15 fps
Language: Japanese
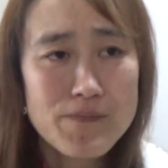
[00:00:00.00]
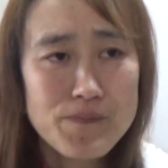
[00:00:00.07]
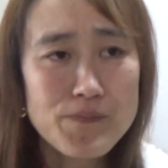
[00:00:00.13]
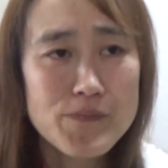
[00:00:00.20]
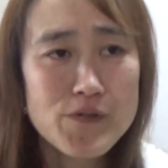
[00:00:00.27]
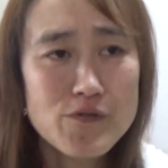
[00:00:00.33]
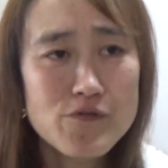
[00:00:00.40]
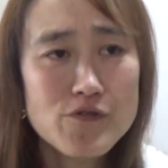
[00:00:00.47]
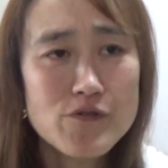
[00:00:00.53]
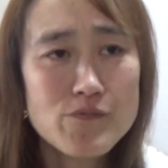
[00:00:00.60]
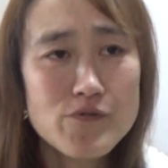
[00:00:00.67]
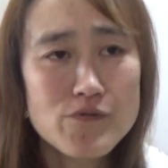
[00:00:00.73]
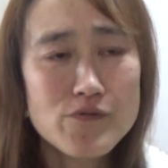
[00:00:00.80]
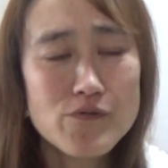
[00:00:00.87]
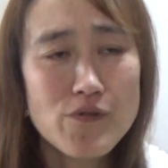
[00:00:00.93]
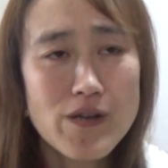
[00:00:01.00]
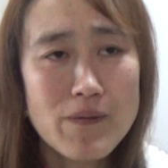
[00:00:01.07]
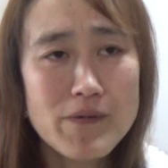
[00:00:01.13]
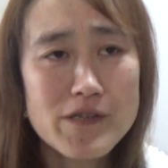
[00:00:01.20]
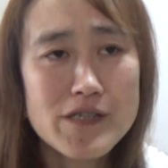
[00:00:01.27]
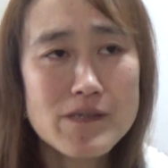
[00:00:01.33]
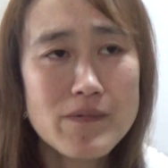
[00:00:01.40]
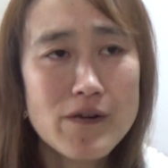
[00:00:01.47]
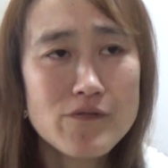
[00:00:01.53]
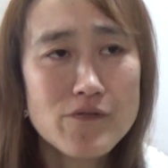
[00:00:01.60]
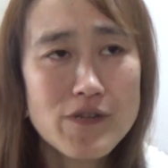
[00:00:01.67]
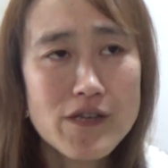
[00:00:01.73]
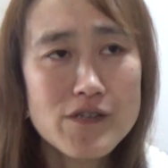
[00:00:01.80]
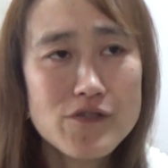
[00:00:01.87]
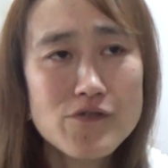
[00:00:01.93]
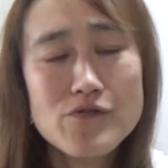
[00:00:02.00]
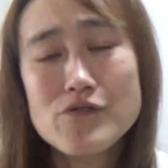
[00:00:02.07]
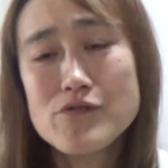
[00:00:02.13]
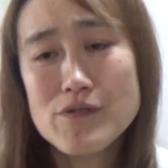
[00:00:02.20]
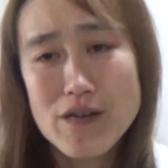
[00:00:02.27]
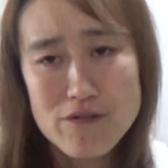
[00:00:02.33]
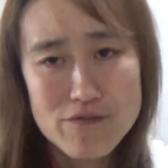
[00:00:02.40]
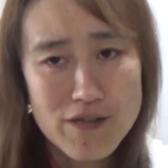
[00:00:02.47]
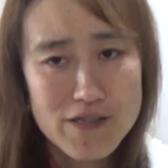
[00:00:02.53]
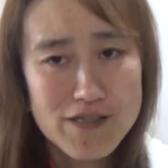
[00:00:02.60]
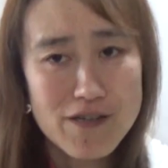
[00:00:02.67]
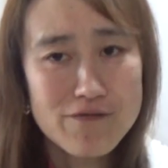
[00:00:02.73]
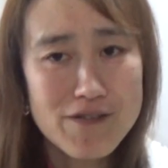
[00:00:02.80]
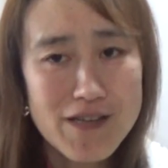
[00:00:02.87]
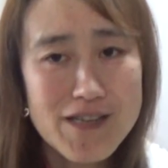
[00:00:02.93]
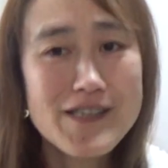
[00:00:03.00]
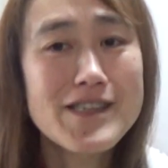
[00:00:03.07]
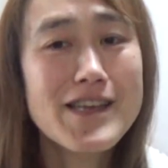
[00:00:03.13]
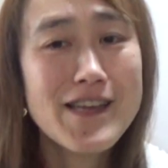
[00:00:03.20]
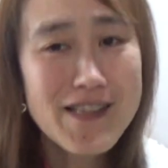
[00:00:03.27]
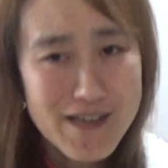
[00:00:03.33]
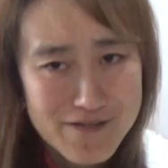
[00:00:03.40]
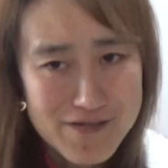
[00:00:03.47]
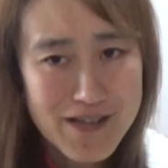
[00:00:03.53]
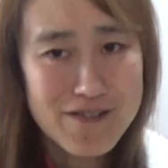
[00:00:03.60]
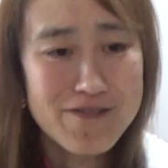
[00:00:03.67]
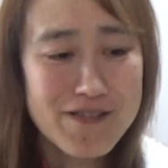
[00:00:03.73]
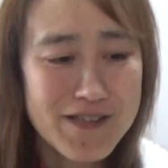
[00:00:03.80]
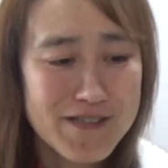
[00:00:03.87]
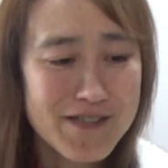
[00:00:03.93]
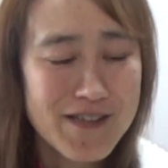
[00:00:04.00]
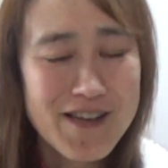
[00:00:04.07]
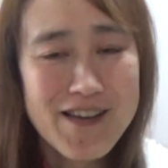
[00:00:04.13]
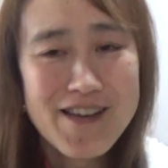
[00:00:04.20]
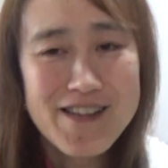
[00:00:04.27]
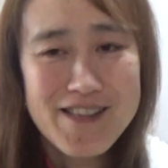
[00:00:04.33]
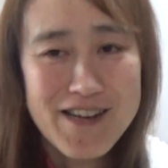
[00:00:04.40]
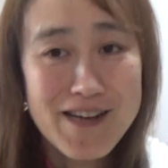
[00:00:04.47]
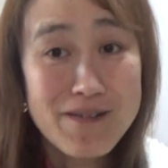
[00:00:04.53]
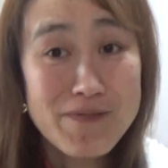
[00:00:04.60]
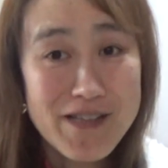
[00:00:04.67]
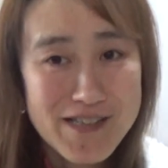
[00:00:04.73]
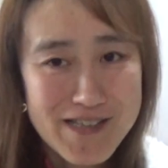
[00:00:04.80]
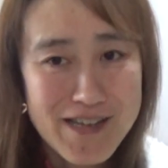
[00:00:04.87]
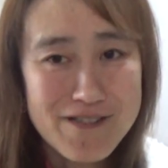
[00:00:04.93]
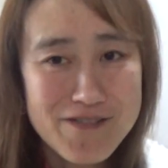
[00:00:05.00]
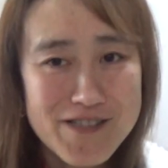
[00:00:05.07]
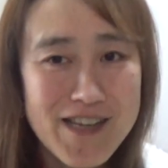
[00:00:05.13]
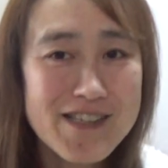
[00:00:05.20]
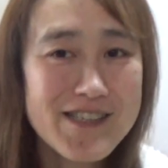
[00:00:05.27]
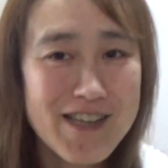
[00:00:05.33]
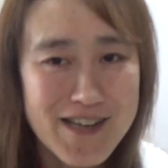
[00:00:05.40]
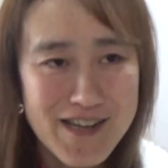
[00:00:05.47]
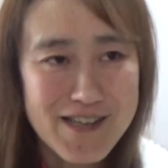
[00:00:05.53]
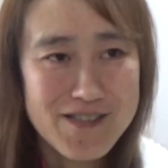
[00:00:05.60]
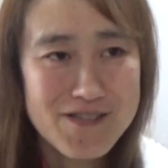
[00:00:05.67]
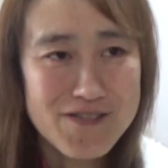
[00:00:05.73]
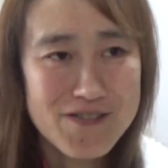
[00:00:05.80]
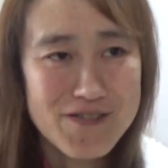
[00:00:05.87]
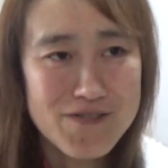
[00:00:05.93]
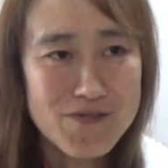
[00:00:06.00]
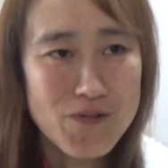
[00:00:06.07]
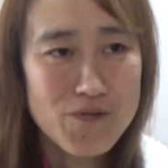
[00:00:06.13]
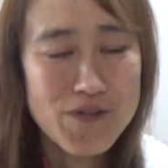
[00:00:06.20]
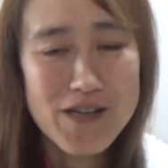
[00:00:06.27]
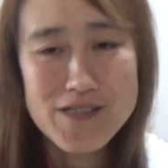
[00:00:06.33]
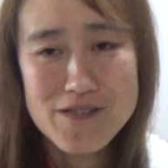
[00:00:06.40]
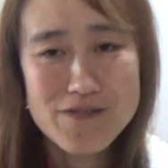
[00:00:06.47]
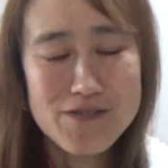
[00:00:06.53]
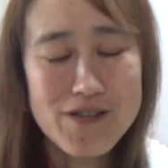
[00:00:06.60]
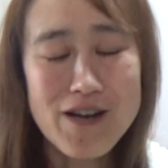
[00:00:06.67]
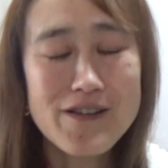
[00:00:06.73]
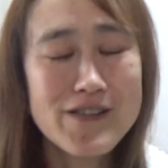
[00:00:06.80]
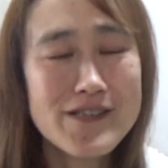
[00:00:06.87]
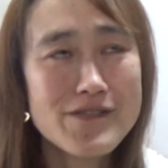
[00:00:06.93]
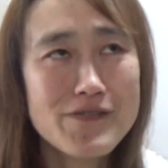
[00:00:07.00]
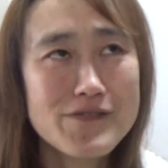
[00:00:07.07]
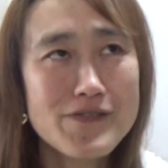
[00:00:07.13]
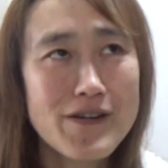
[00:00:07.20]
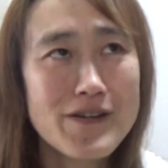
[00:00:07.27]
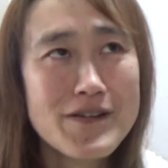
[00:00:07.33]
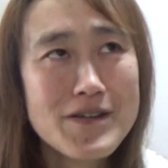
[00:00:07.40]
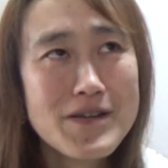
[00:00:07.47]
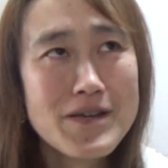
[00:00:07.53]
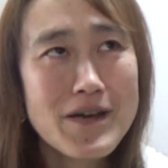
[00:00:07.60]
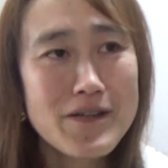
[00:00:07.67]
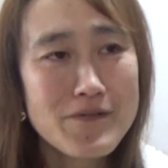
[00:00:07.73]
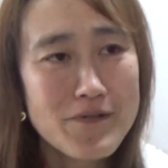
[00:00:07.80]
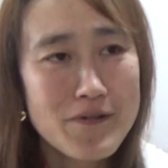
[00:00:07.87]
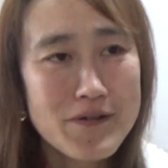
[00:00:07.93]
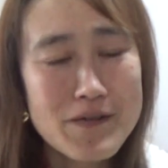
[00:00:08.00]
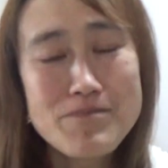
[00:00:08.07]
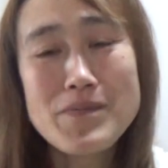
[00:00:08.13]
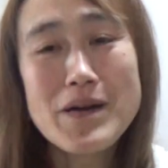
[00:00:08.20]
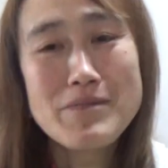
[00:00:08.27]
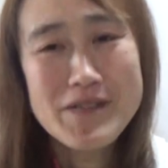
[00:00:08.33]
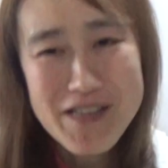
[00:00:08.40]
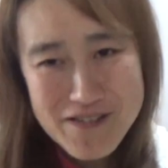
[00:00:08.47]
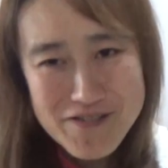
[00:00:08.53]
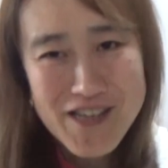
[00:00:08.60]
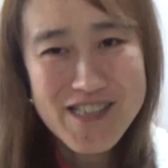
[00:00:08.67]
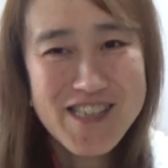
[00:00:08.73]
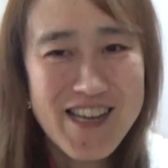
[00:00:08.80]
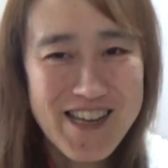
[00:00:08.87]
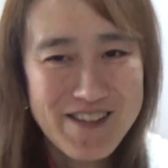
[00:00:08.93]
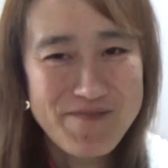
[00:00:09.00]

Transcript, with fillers: うん、YouTube をやめてしまうとね、収入なくなっちゃうんで生きていけなくなるんです。だから皆さん、あの、再生回数を増やしていくしか、最初はじゃあ、の、いっぱい見てください。